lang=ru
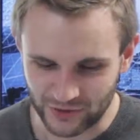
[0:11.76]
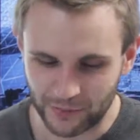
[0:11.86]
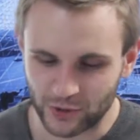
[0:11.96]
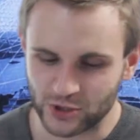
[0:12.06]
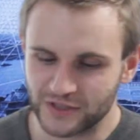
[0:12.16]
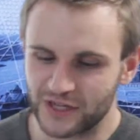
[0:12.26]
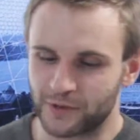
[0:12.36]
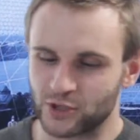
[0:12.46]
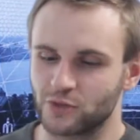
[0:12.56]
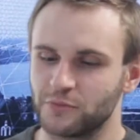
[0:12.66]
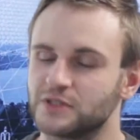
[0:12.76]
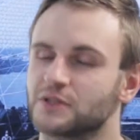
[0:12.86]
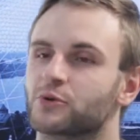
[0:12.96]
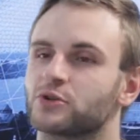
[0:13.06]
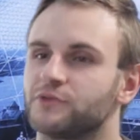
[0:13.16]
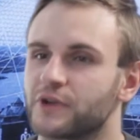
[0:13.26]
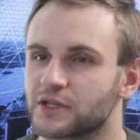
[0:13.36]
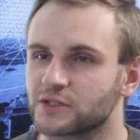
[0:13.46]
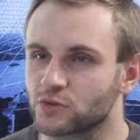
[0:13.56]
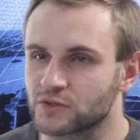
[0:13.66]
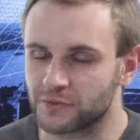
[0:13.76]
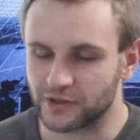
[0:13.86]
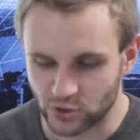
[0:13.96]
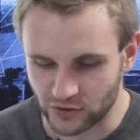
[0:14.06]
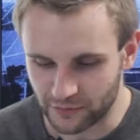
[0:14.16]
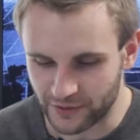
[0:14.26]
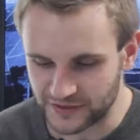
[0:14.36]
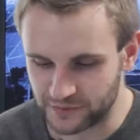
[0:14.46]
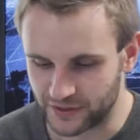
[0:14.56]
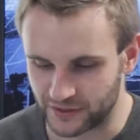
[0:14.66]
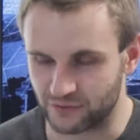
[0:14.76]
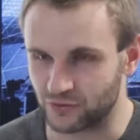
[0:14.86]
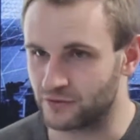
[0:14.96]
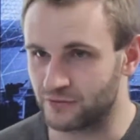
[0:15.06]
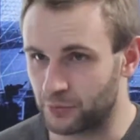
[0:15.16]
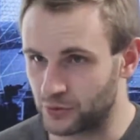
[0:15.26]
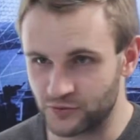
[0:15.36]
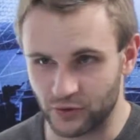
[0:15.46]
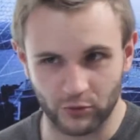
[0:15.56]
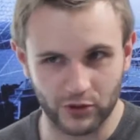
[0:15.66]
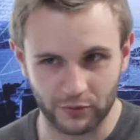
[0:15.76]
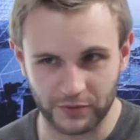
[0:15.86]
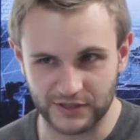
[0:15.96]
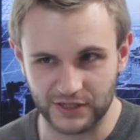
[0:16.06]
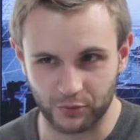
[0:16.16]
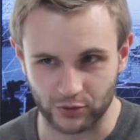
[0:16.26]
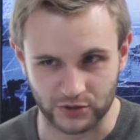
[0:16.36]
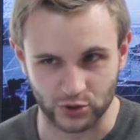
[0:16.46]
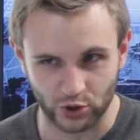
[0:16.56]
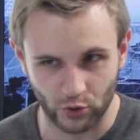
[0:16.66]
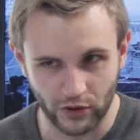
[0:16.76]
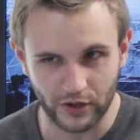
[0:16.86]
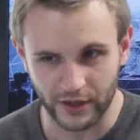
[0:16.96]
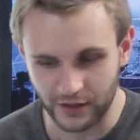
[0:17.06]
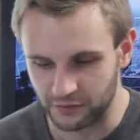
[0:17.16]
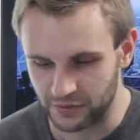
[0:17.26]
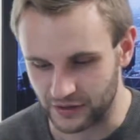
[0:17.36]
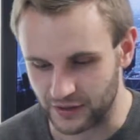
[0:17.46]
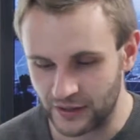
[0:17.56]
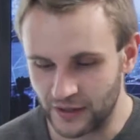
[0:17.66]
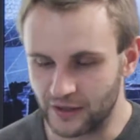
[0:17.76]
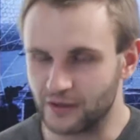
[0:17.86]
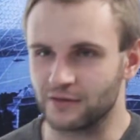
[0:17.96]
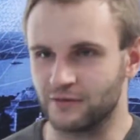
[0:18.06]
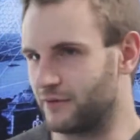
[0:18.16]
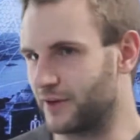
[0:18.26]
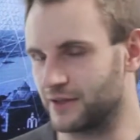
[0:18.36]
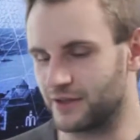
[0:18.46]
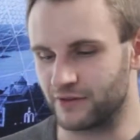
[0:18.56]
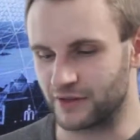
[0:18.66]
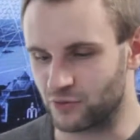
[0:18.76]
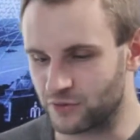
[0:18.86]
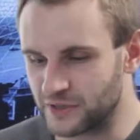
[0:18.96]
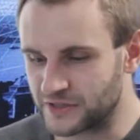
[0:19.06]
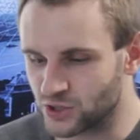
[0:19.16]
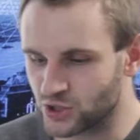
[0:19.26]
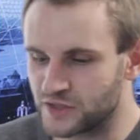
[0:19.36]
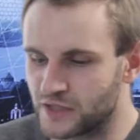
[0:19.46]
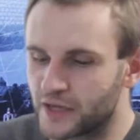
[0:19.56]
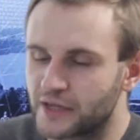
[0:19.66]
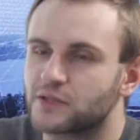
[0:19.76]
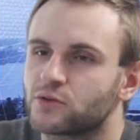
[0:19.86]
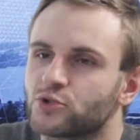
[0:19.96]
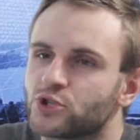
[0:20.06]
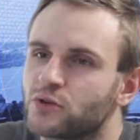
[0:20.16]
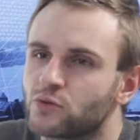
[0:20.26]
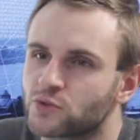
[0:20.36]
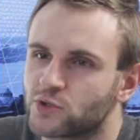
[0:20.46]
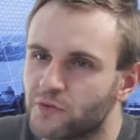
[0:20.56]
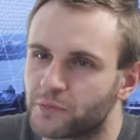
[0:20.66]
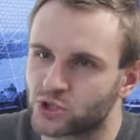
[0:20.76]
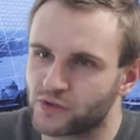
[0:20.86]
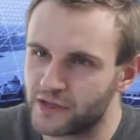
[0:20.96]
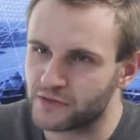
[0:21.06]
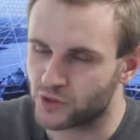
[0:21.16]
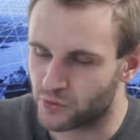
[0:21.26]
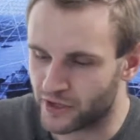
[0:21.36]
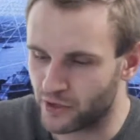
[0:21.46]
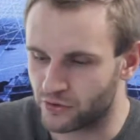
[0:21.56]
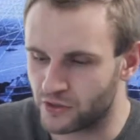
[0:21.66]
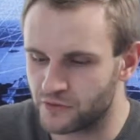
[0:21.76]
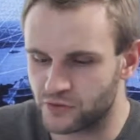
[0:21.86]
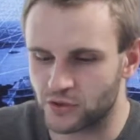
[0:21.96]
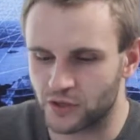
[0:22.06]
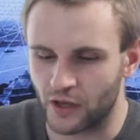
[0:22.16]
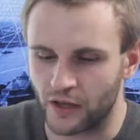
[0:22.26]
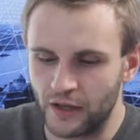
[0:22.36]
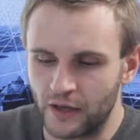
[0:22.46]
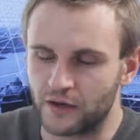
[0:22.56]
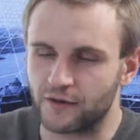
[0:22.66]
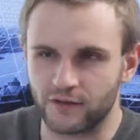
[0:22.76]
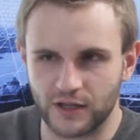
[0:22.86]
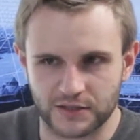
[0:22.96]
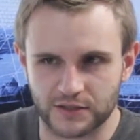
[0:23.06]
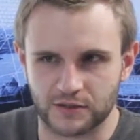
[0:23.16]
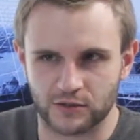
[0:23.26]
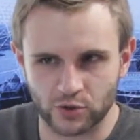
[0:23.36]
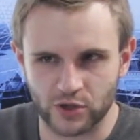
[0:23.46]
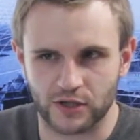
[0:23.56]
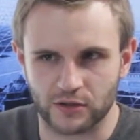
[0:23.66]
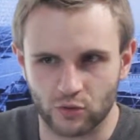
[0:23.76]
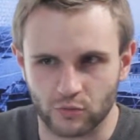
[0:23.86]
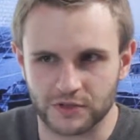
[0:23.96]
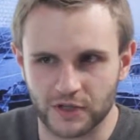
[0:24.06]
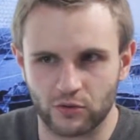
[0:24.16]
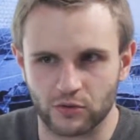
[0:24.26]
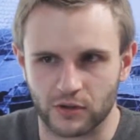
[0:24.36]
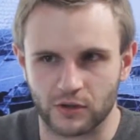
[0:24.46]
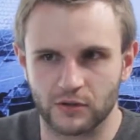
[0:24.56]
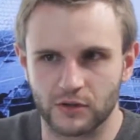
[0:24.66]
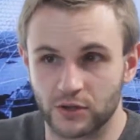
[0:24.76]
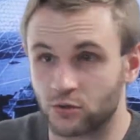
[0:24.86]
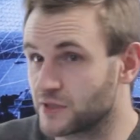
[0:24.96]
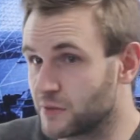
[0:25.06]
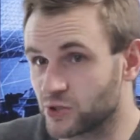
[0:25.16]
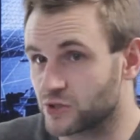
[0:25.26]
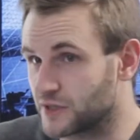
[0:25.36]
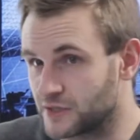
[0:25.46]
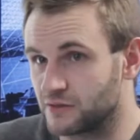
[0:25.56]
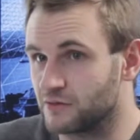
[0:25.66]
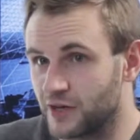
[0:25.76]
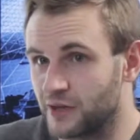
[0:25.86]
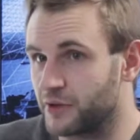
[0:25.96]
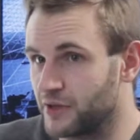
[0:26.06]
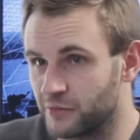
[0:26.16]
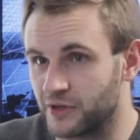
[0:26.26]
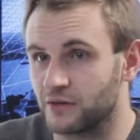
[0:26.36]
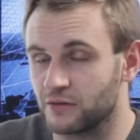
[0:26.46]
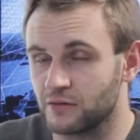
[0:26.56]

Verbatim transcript: на прошлой неделе прошел митинг против реконструкции Молодежного проспекта. Вот вопрос формулирую предельно просто. Что это было? Два варианта ответа. Вот местные жители не хотят улучшения условий проживания в своем районе или все-таки власть нарушает грубо законы, который сама же, кстати говоря, и принимает?